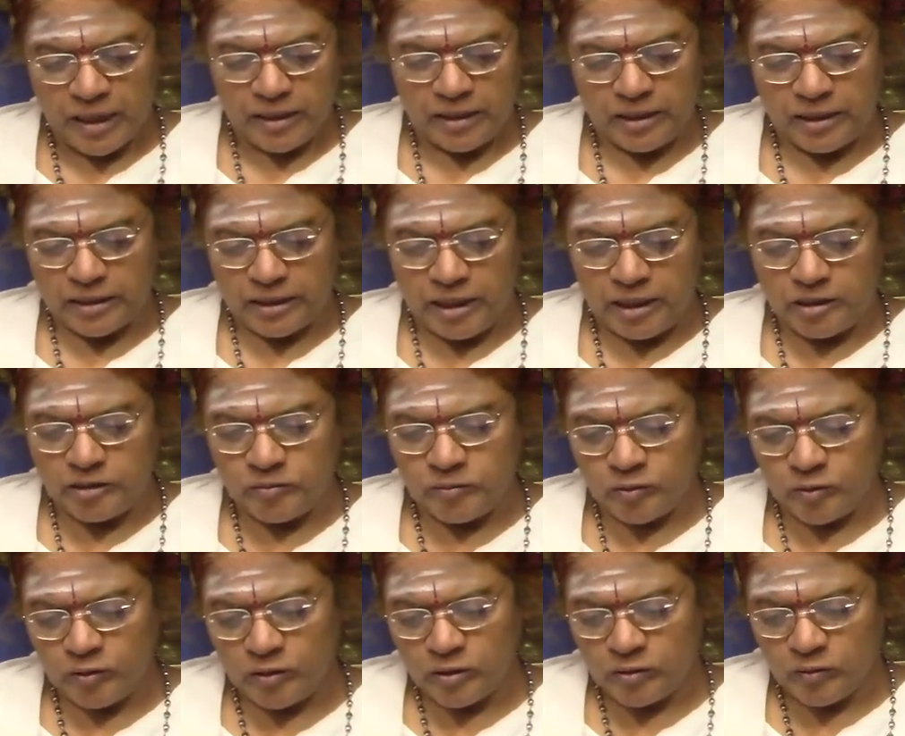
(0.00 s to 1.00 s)
இல்லை
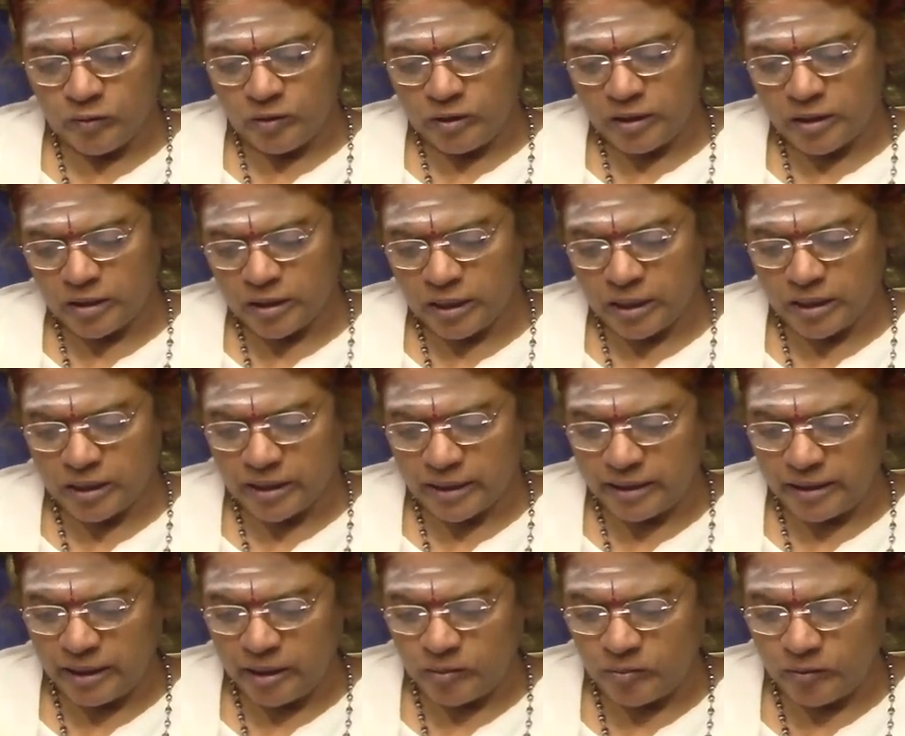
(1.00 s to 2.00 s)
எழுதுங்கோல் கோல்கானா
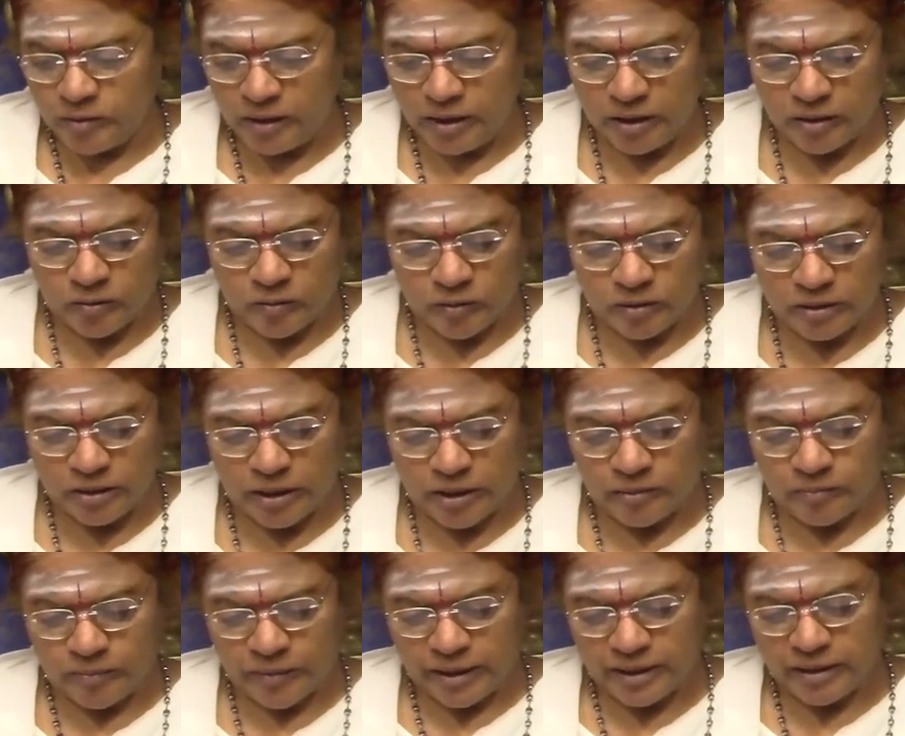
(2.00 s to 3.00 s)
கண்ணை போல
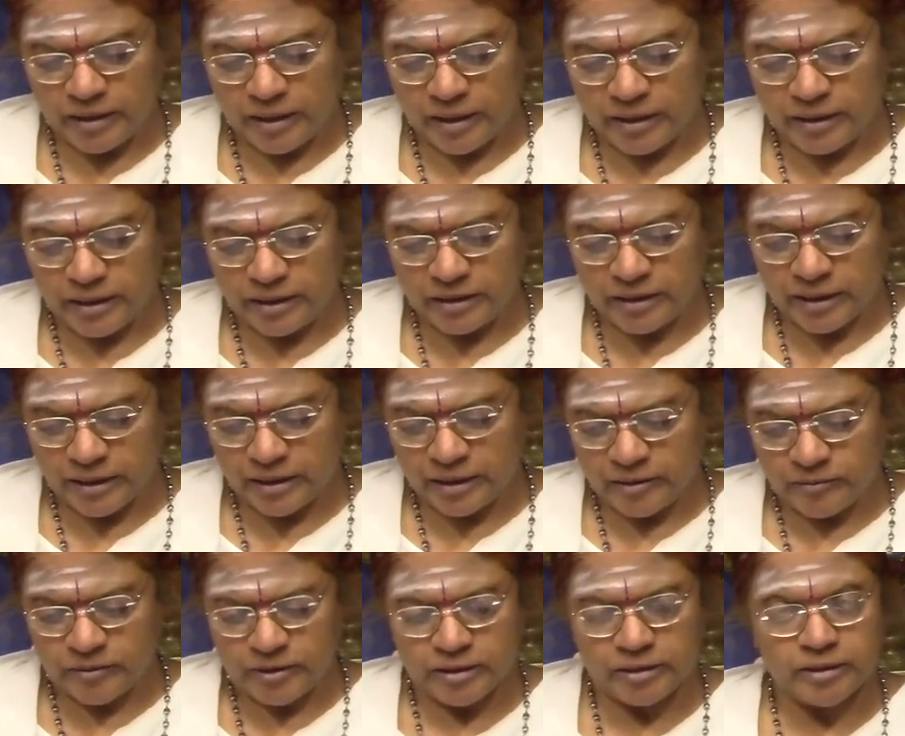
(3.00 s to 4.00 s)
கொண்கண்
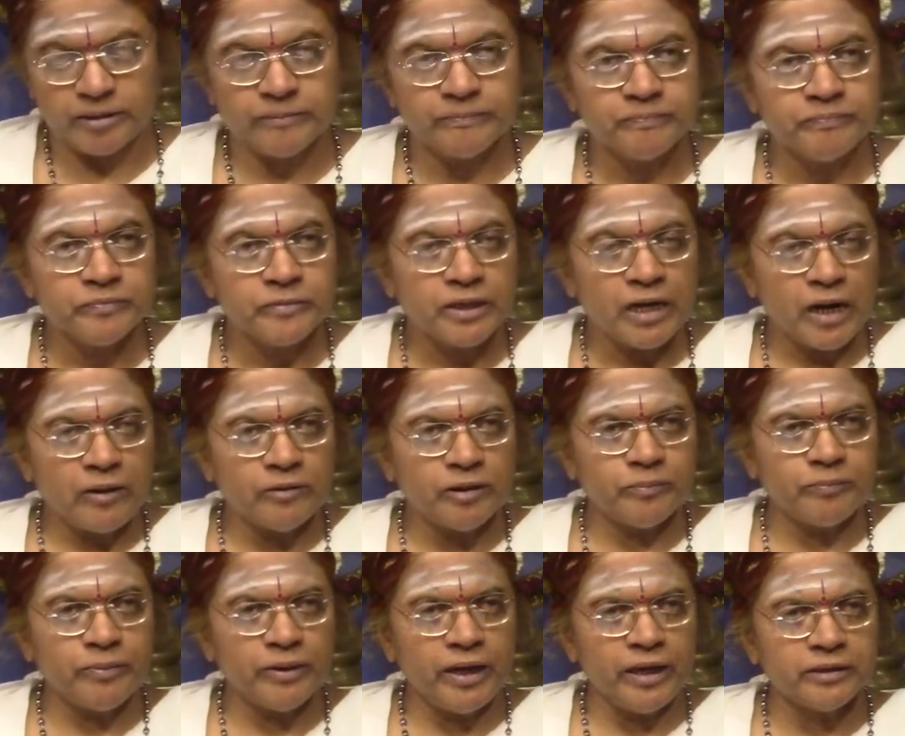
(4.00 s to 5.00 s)
பழிகானேன்னு விடத்து அவனை
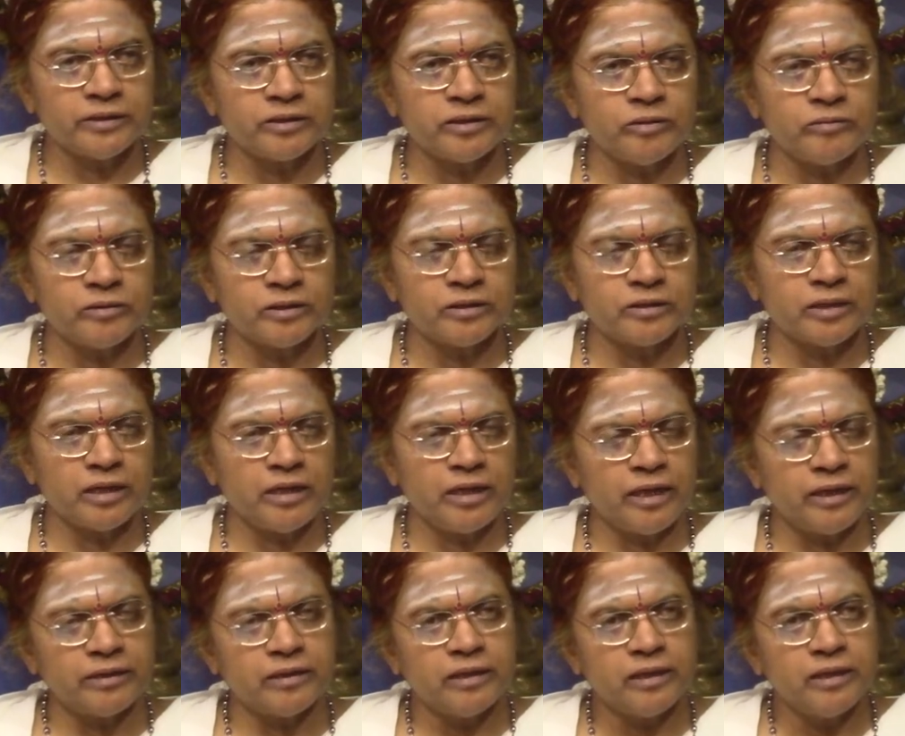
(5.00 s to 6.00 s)
பார்த்த இடத்துல
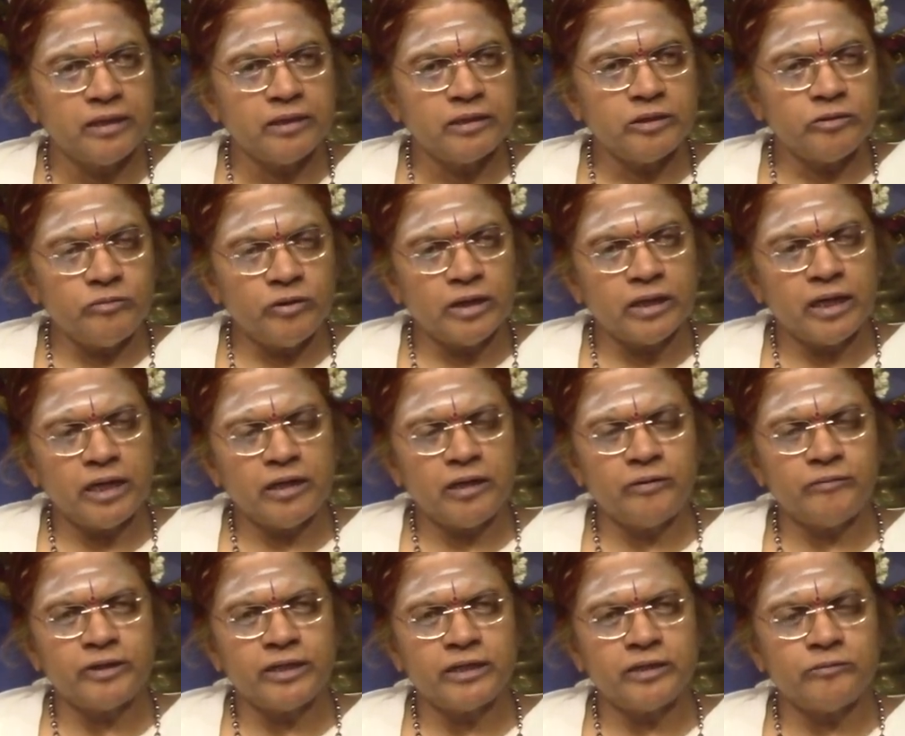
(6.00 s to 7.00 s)
இவ்வளோ நாளும்
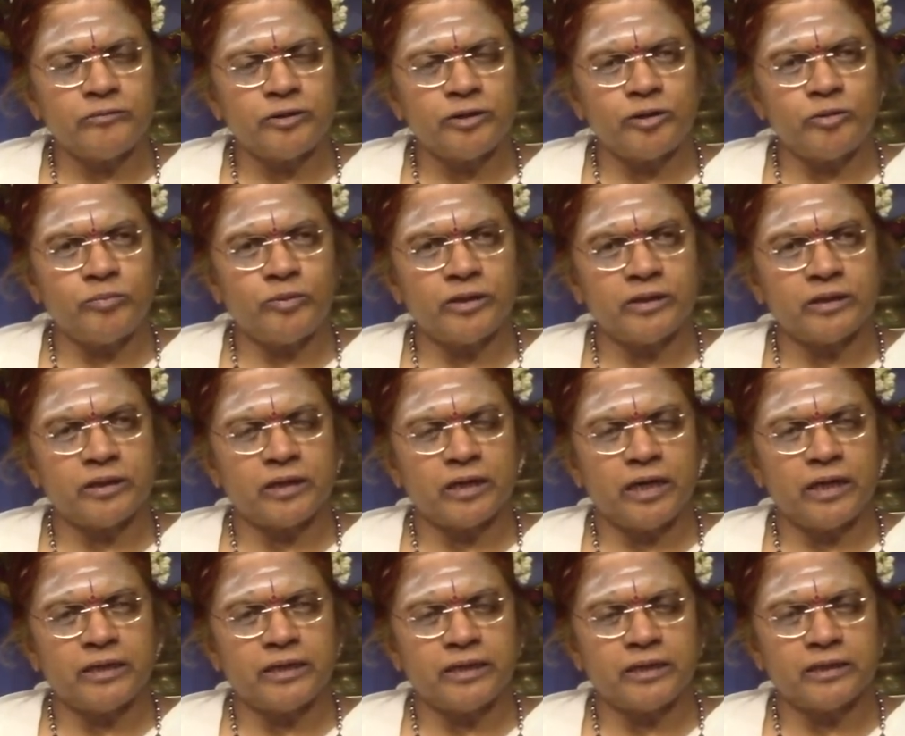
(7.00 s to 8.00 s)
அவன் என்னை விட்டுட்டு
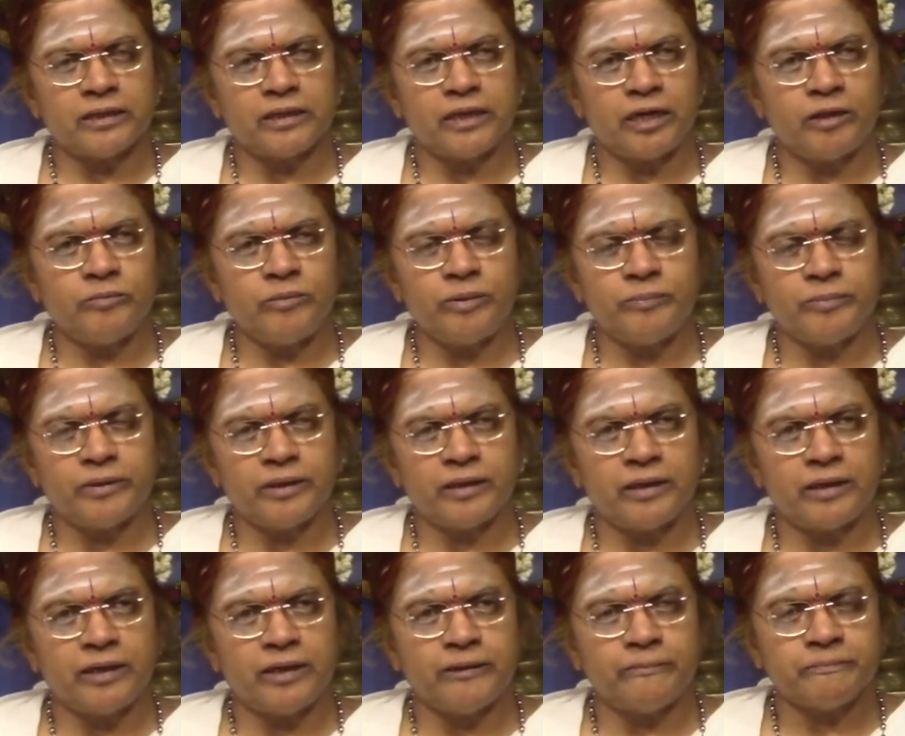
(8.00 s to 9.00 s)
போயிருக்கிறான் எனக்கு நன்மை
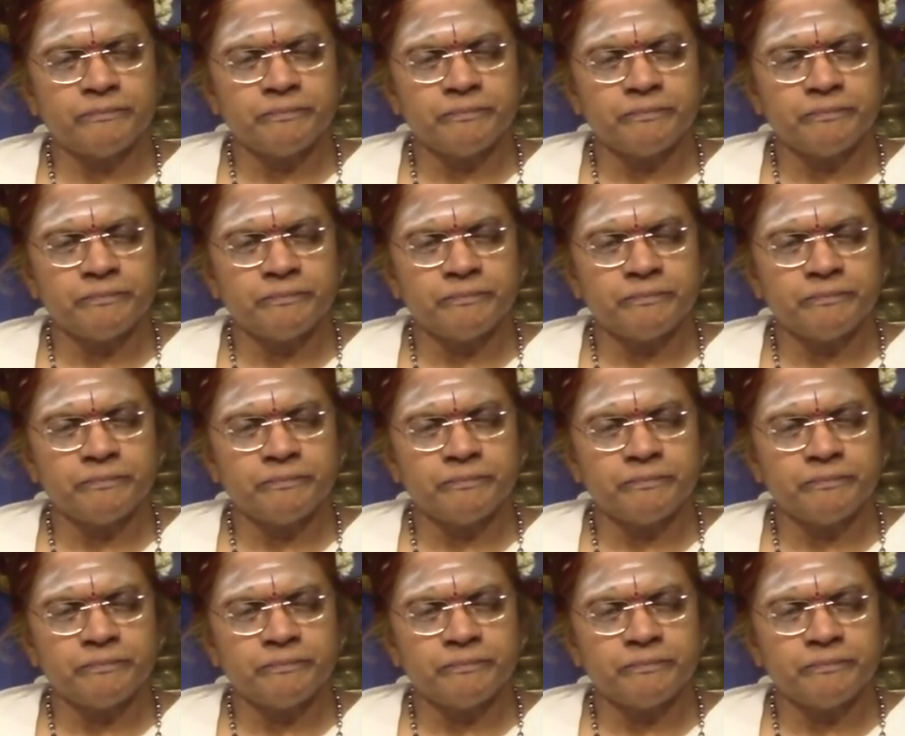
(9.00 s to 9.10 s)
பண்ணலை